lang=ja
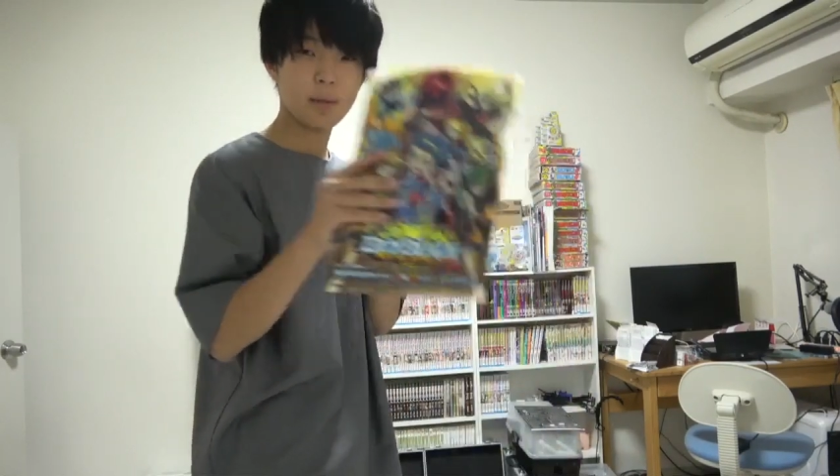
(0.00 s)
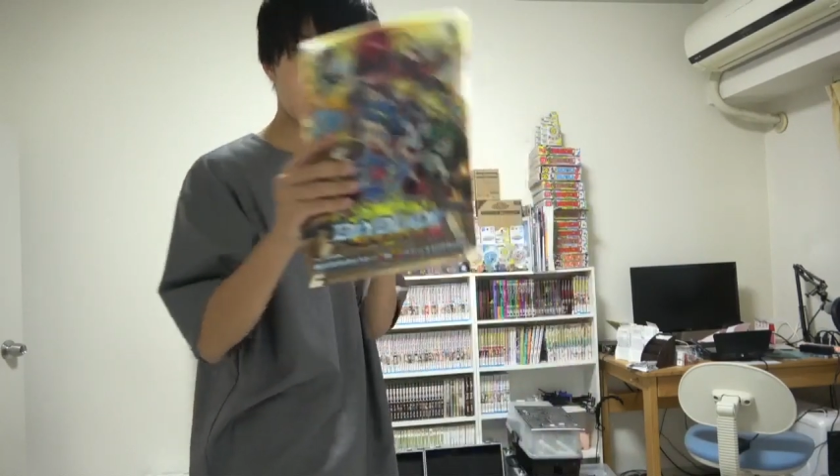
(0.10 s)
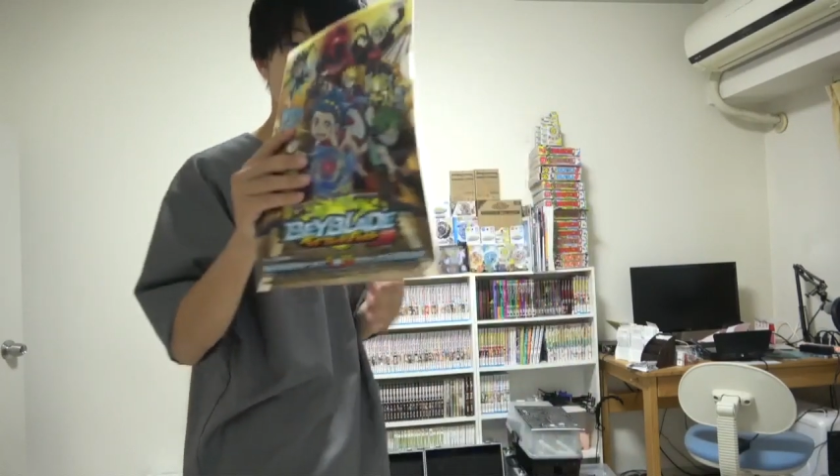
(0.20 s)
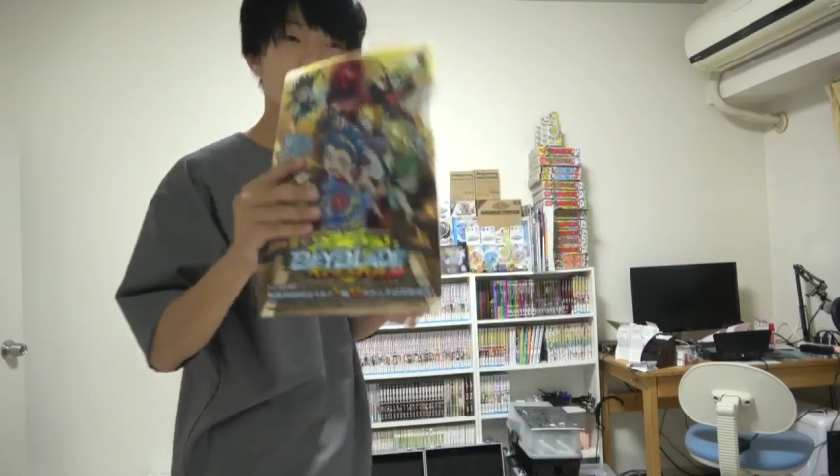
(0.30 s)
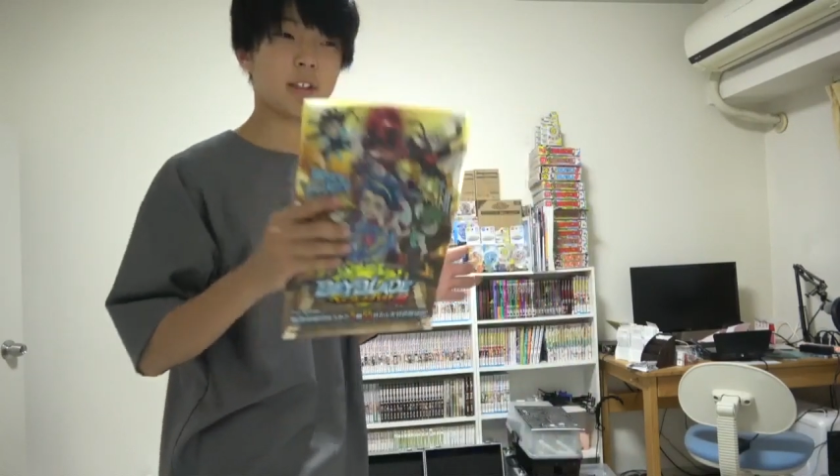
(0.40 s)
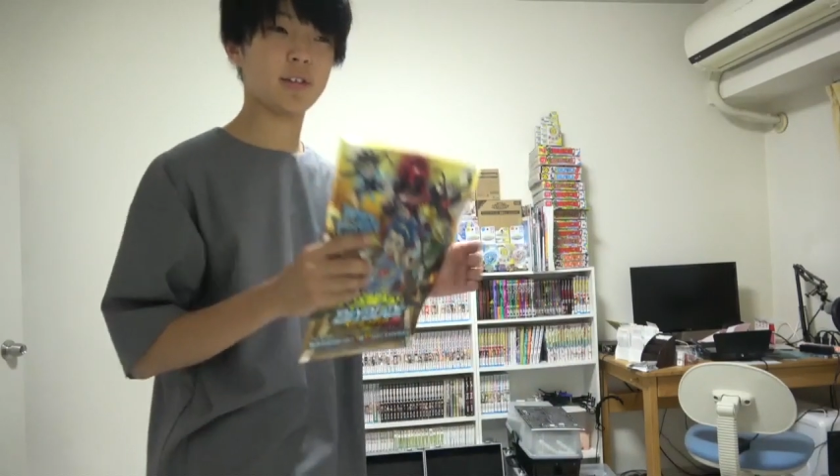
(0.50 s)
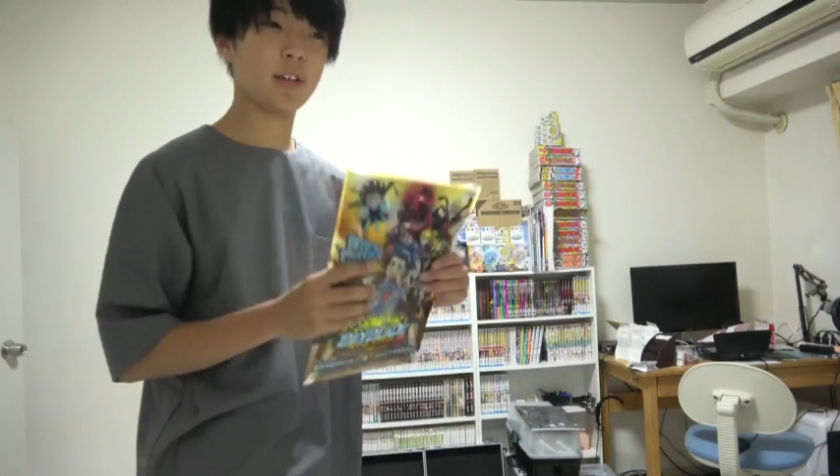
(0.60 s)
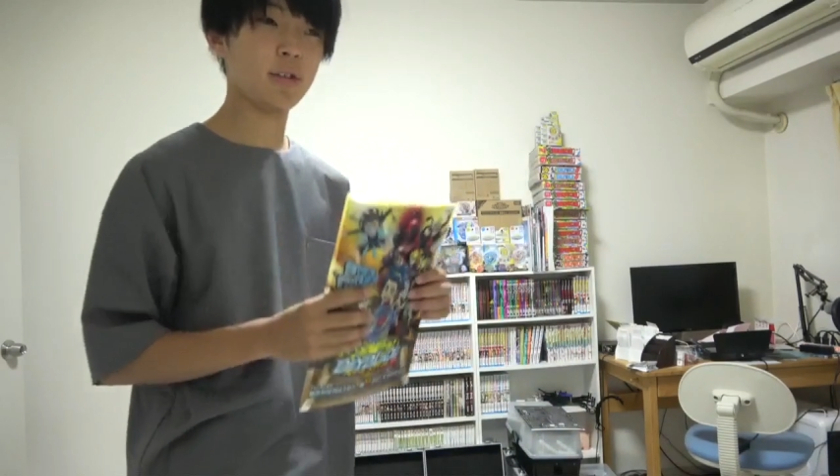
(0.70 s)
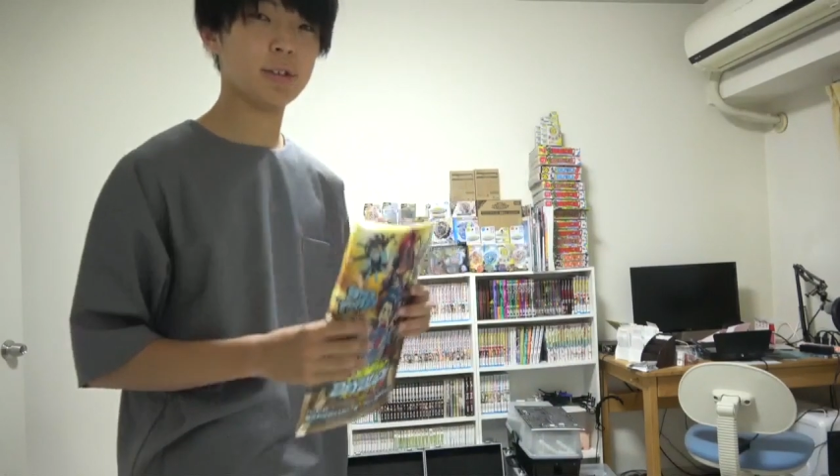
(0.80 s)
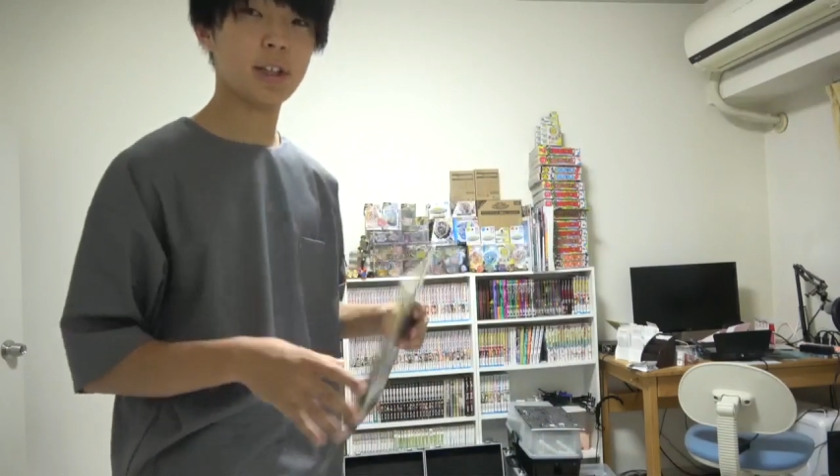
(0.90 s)
ら全部そうなんで
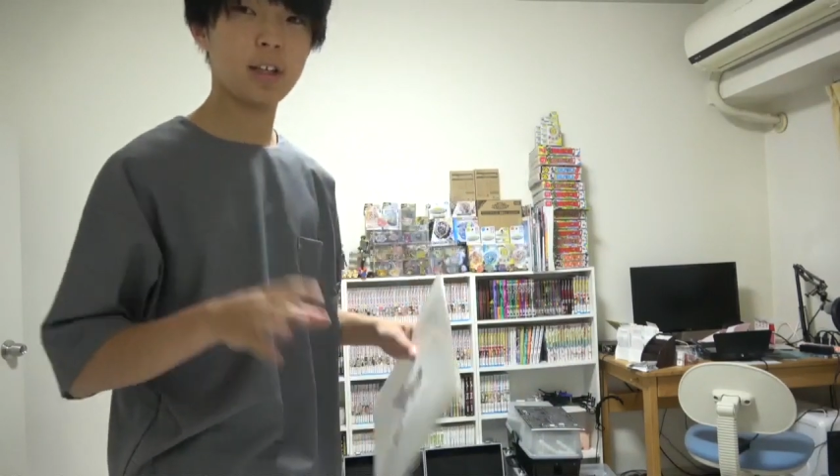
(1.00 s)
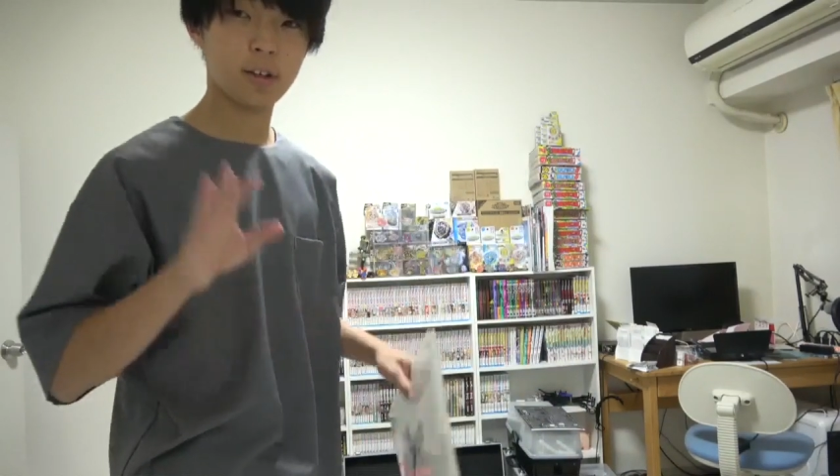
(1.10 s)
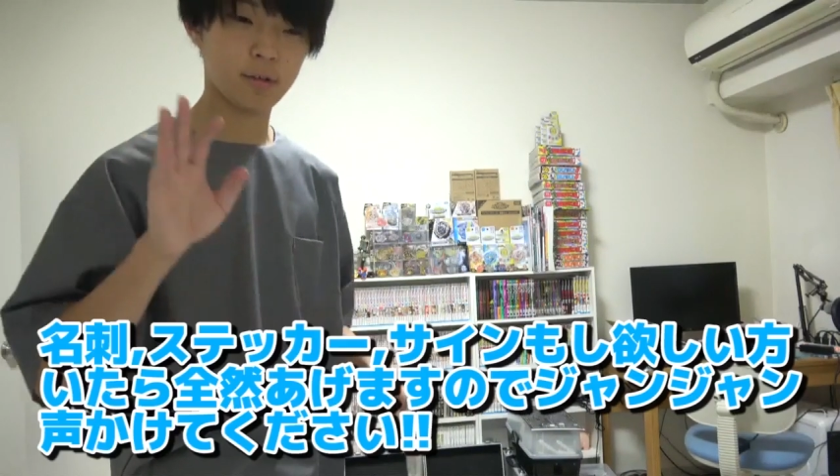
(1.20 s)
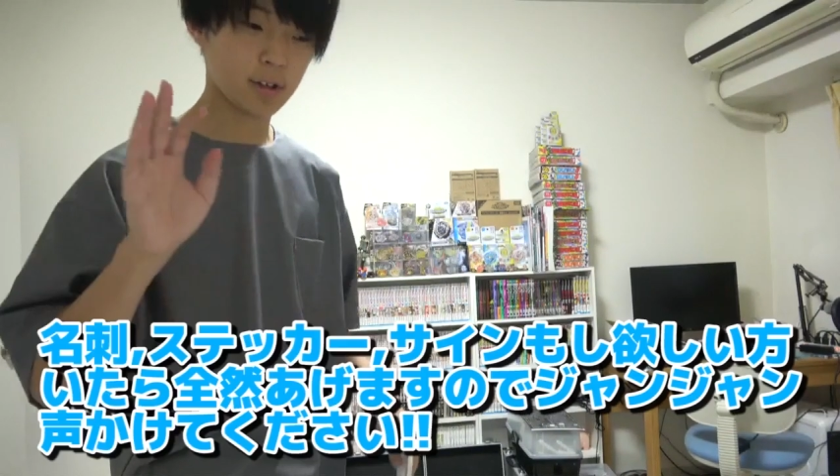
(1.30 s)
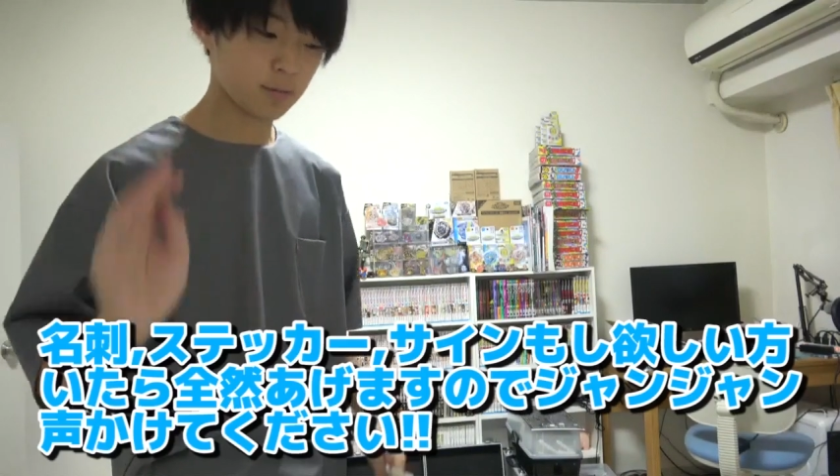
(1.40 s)
すけど、サインとか